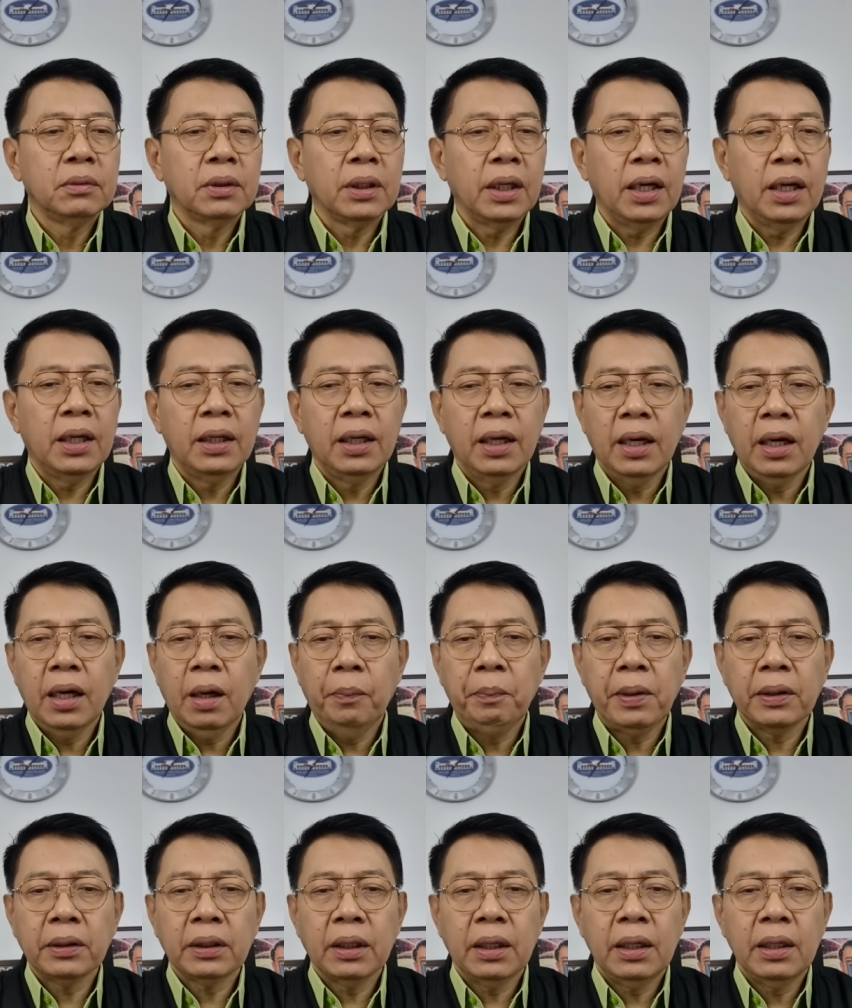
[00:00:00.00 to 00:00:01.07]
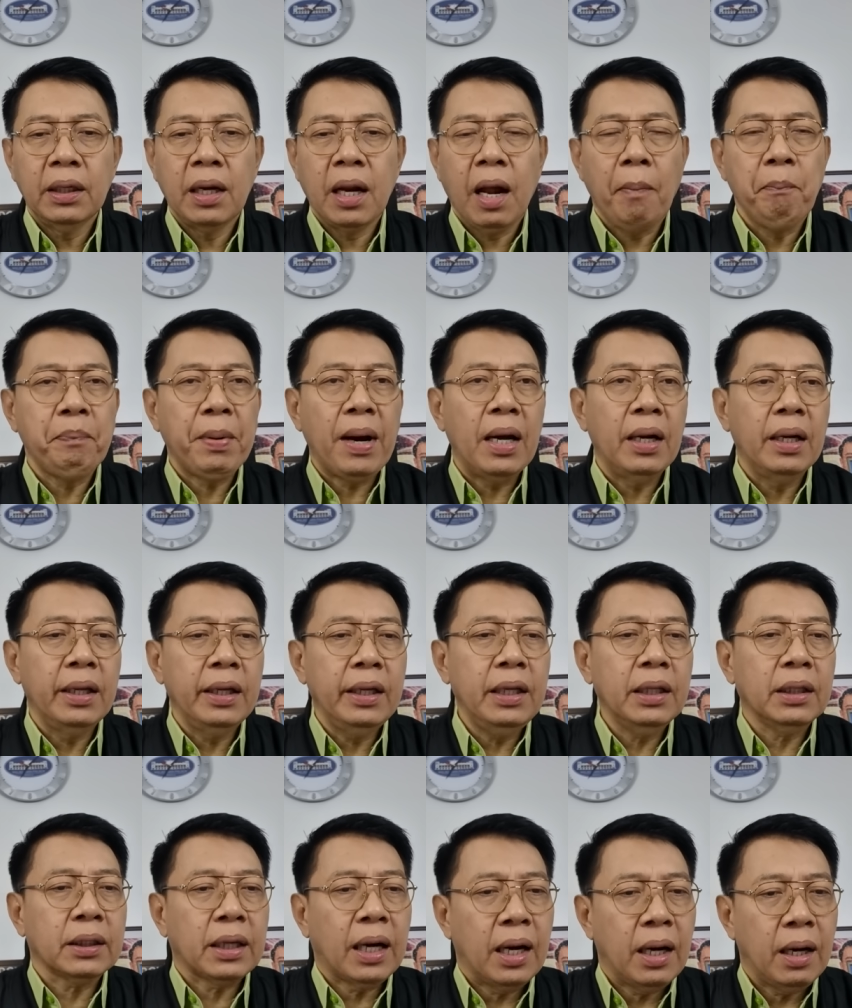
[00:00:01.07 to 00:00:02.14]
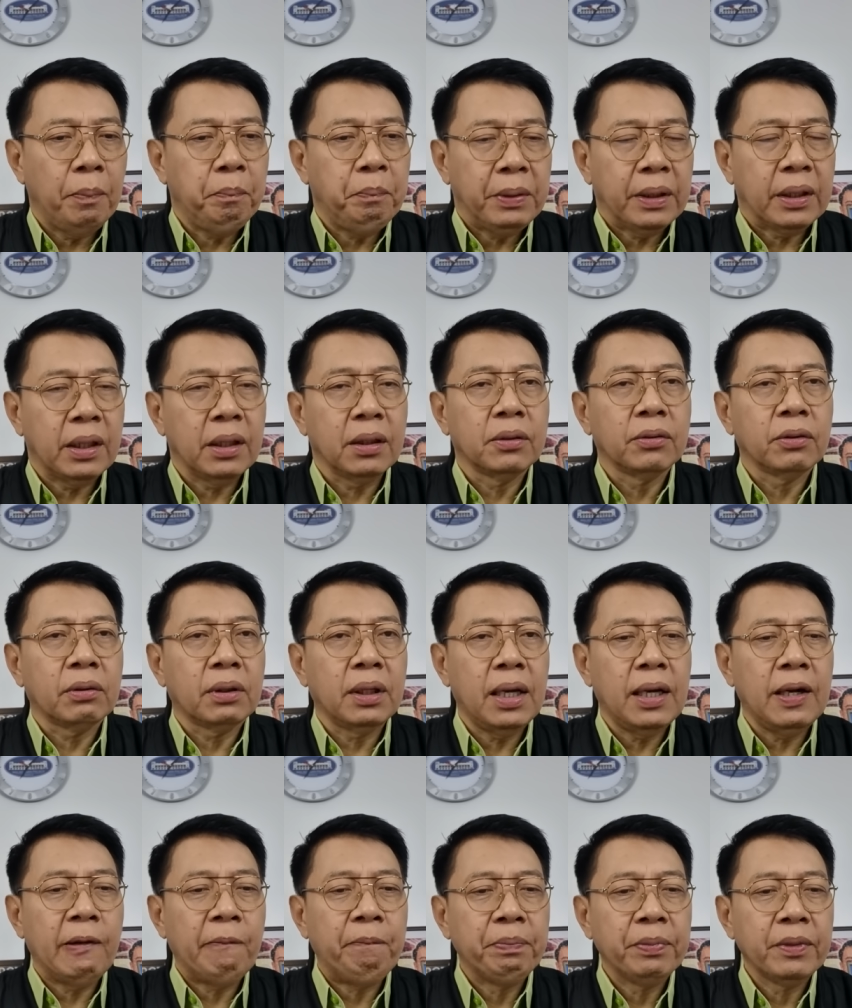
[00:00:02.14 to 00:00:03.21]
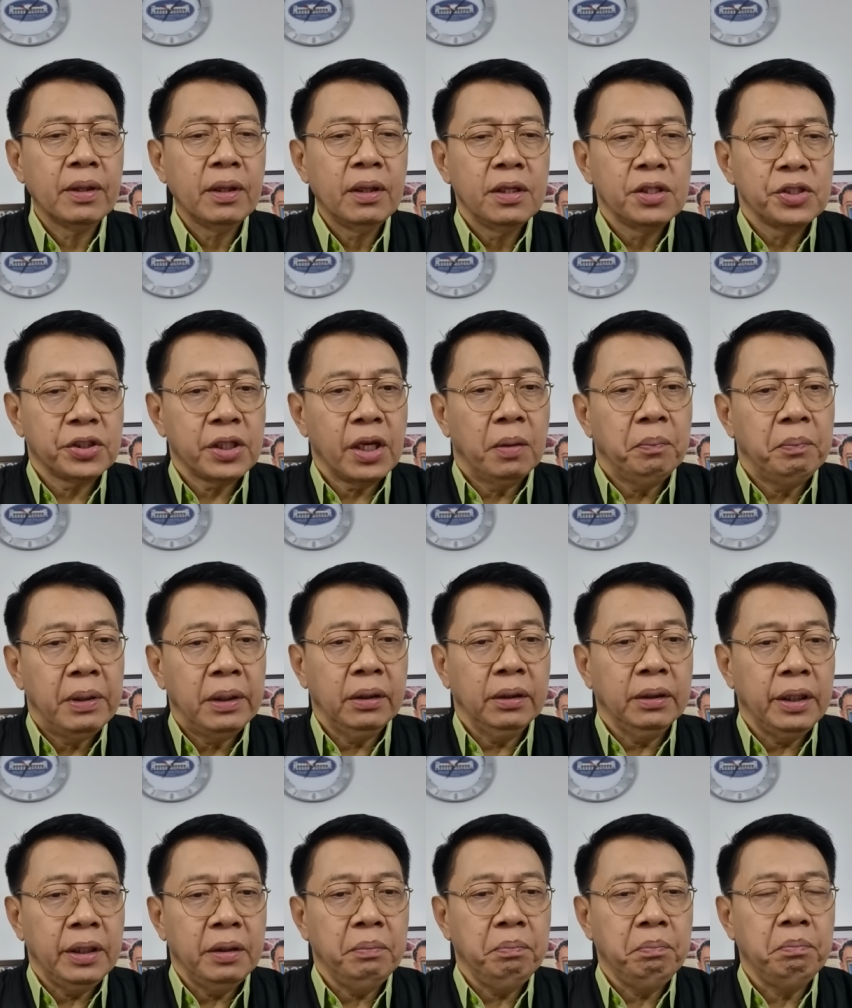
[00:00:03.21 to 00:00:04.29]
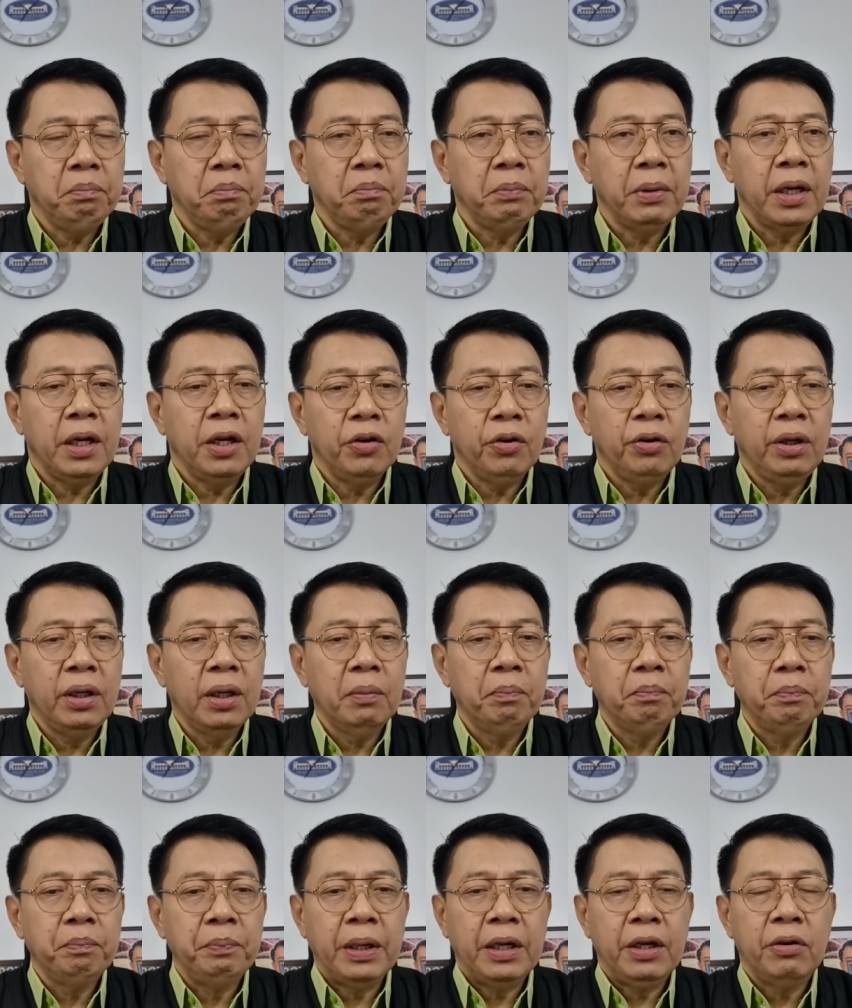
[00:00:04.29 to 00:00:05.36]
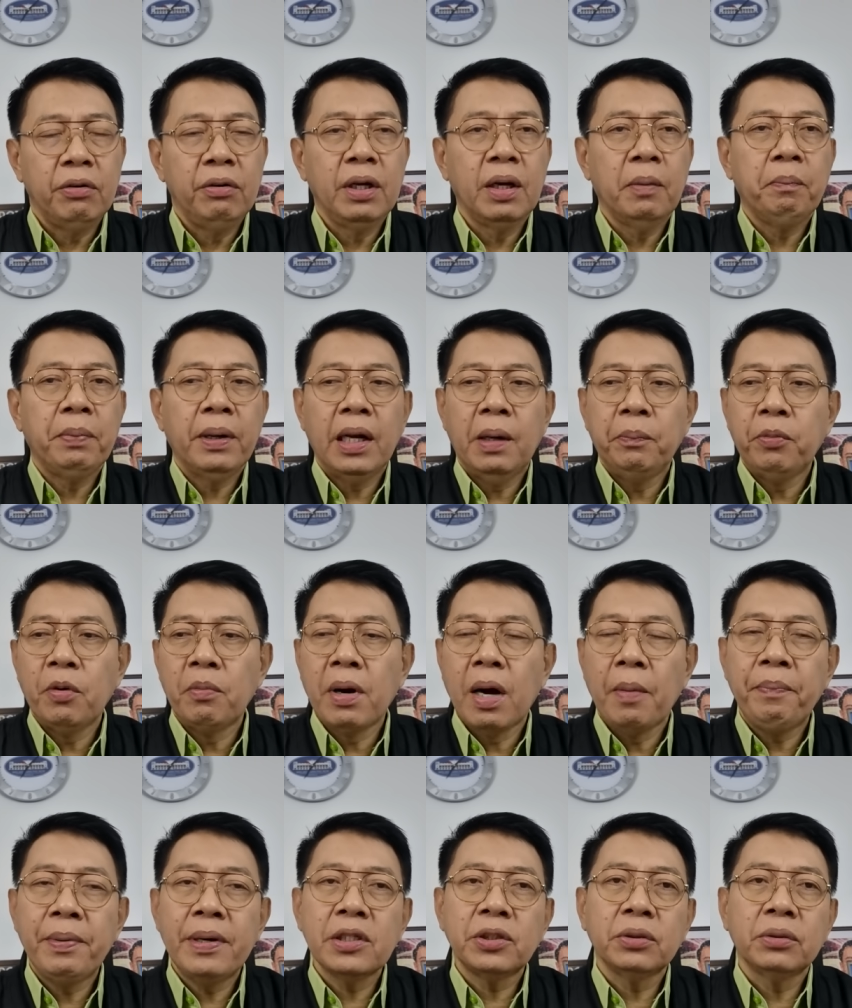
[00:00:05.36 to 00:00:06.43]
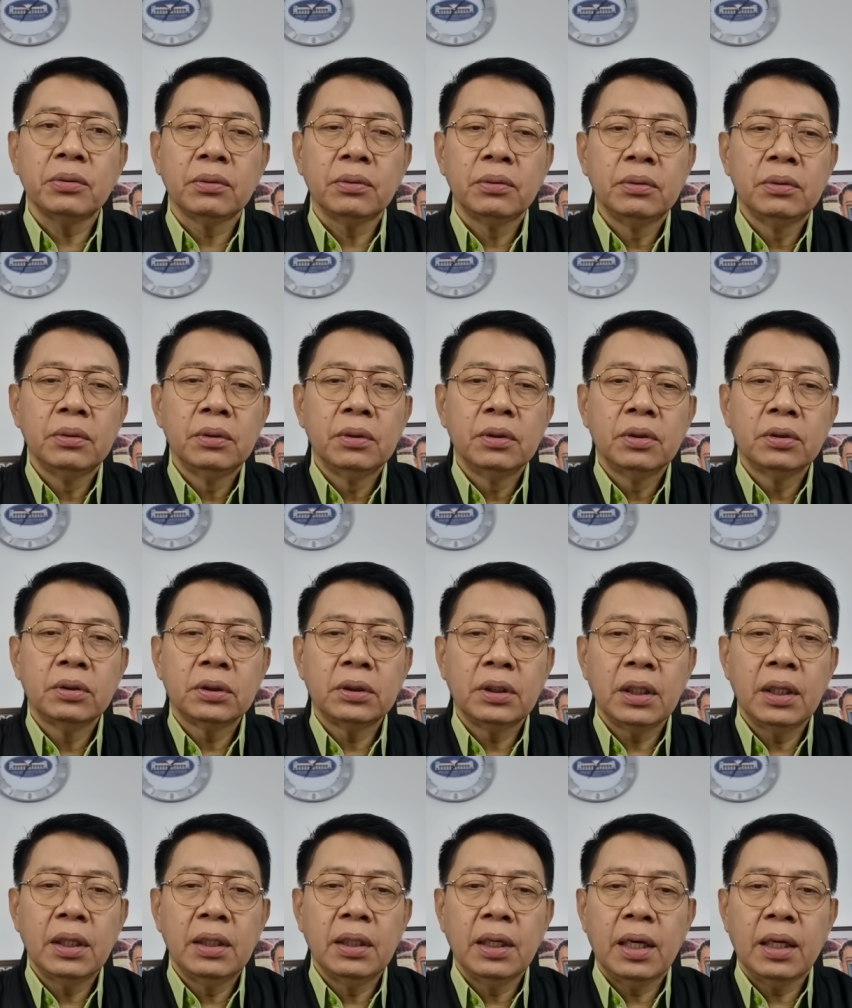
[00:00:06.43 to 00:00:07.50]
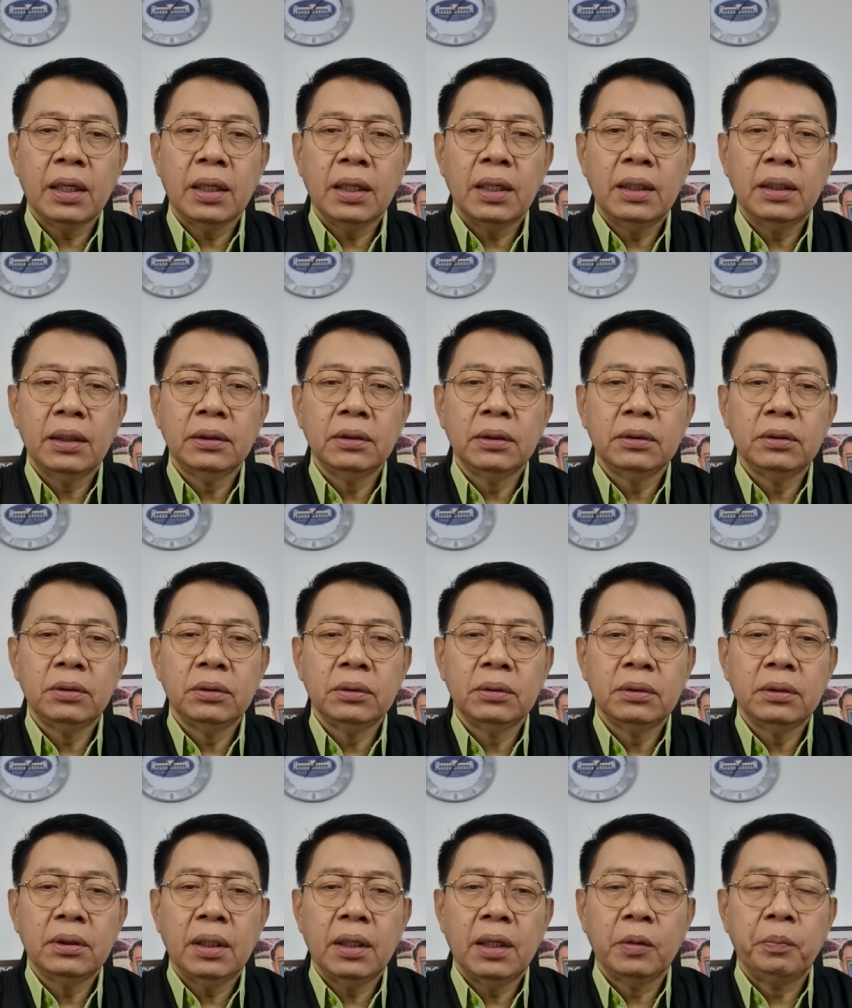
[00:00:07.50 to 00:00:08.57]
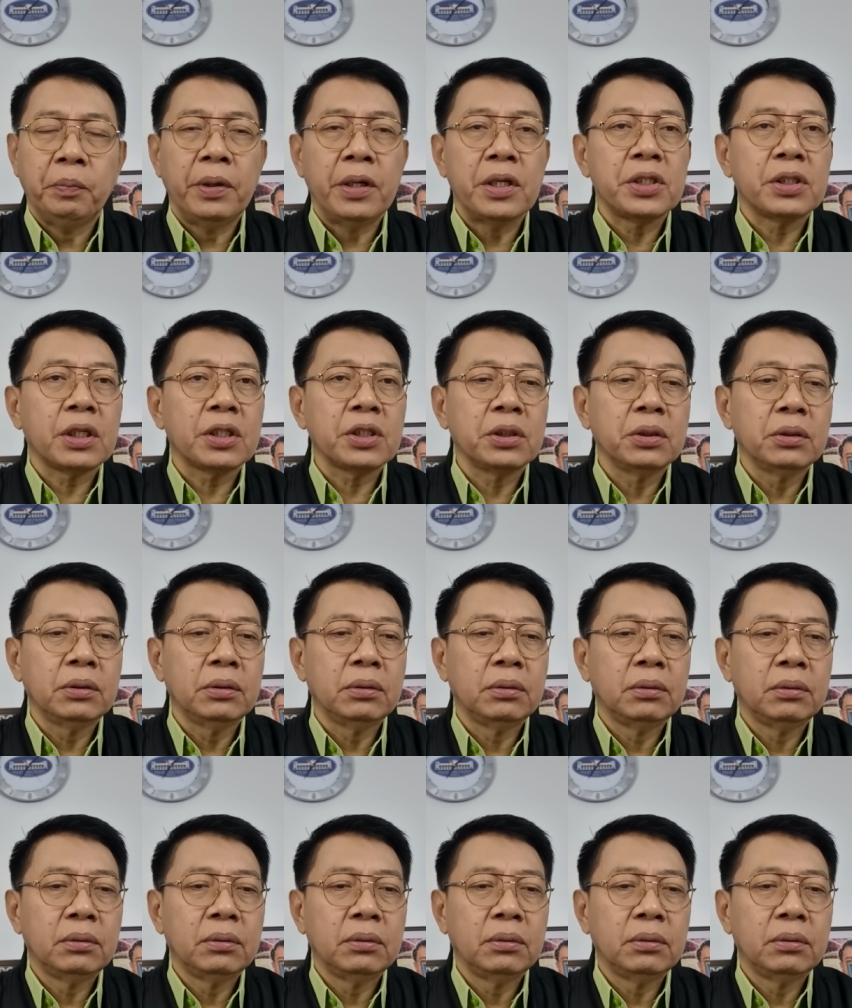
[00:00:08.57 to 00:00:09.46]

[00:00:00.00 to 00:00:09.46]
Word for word: Kaya nakakapagtaka na napakaliit, kakapiranggot lang 17 million lang, billion lang pala ang pumapasok sa nakaraang administrasyon.